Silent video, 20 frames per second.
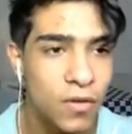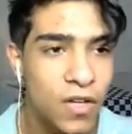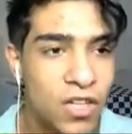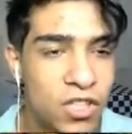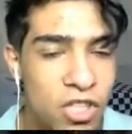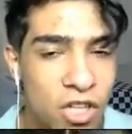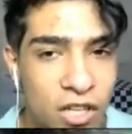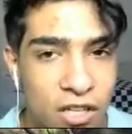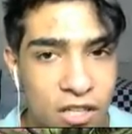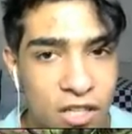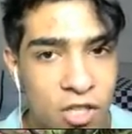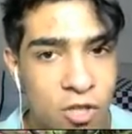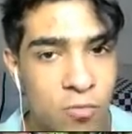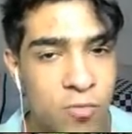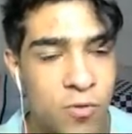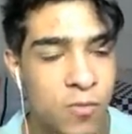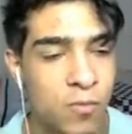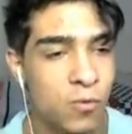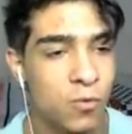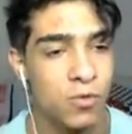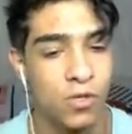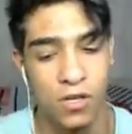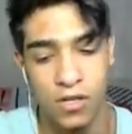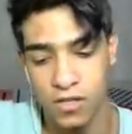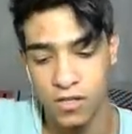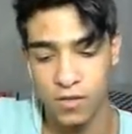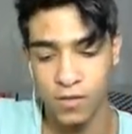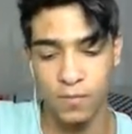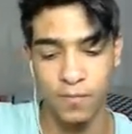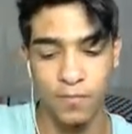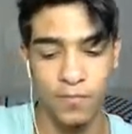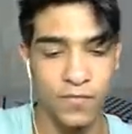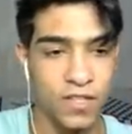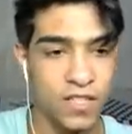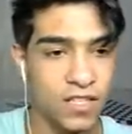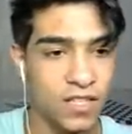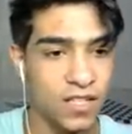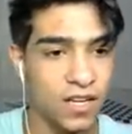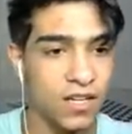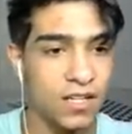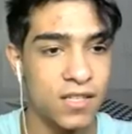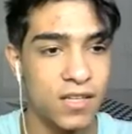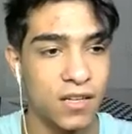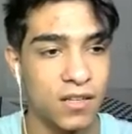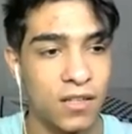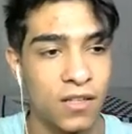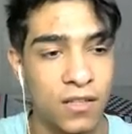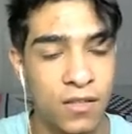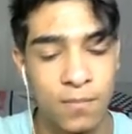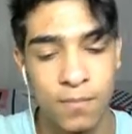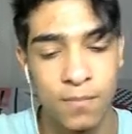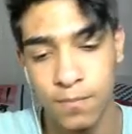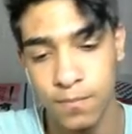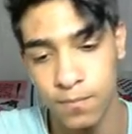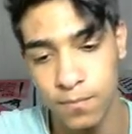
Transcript: kaç kardeşimiz bulacak. İki tane sakladım.